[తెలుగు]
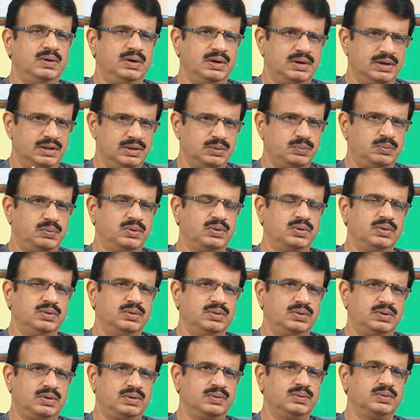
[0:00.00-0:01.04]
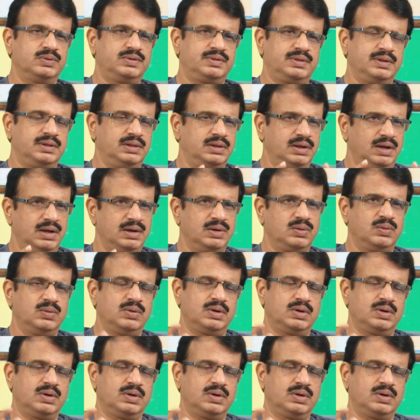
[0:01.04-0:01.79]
అనంతపూర్కి వస్తే దాన్ని